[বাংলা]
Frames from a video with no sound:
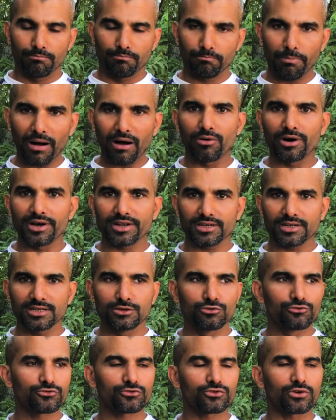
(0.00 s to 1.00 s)
পাওয়ার
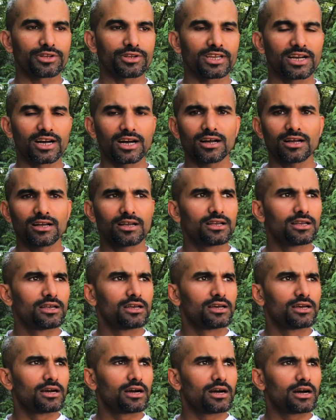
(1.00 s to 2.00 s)
ইউজ করিয়া
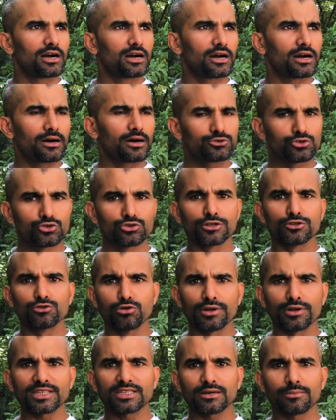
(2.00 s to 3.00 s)
যদি
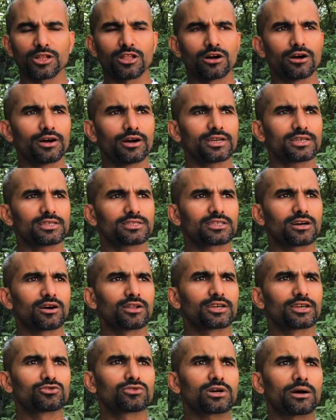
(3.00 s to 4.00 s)
দৌড়াইতে বলা হয় তাহলে
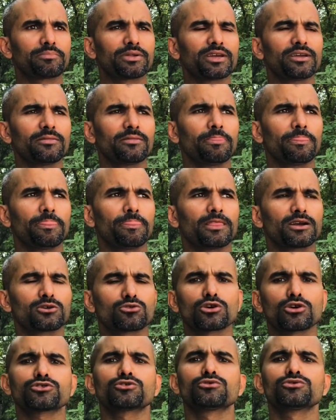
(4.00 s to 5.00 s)
কিন্তু আপনি
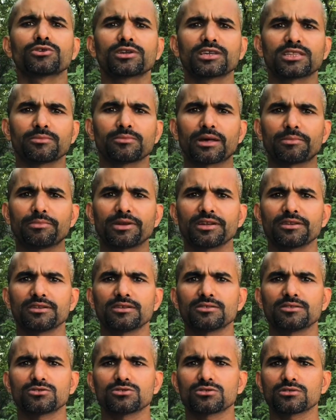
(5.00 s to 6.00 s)
কতক্ষণ দৌড়াইতে পারবেন
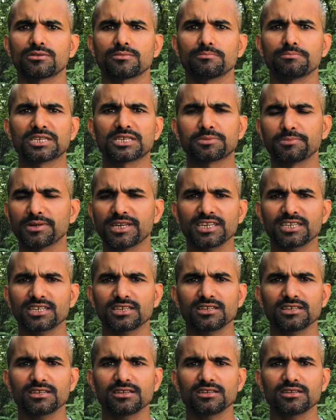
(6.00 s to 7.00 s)
২০ মিনিট
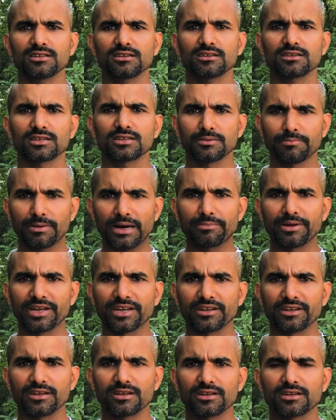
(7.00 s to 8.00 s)
কি পারবেন
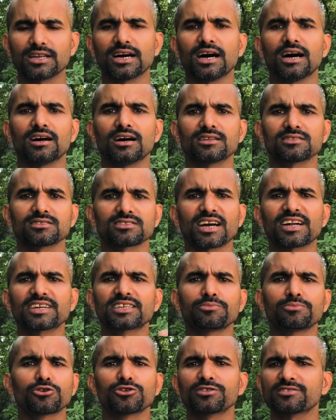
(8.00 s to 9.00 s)
না থার্টি
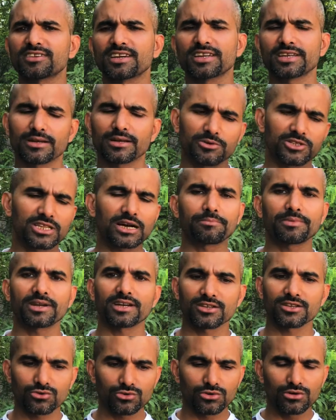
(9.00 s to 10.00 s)
ফোর্টি সেকেন্ডের মধ্যে আপনার
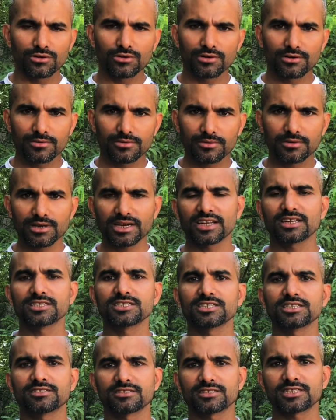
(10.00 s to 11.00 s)
কিন্তু এনার্জি
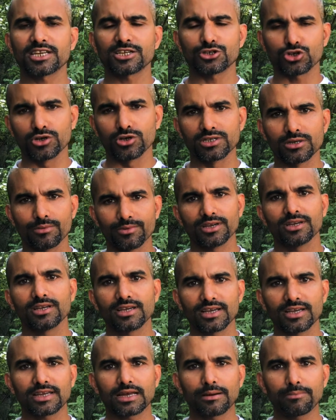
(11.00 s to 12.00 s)
শেষ হয়ে যাবে
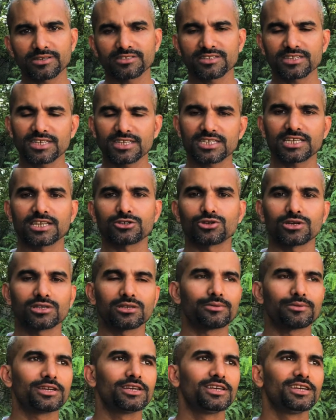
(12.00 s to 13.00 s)
ক্যাপাসিটি শেষ হয়ে
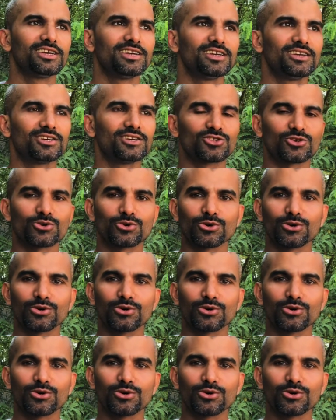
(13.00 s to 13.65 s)
যাবে তো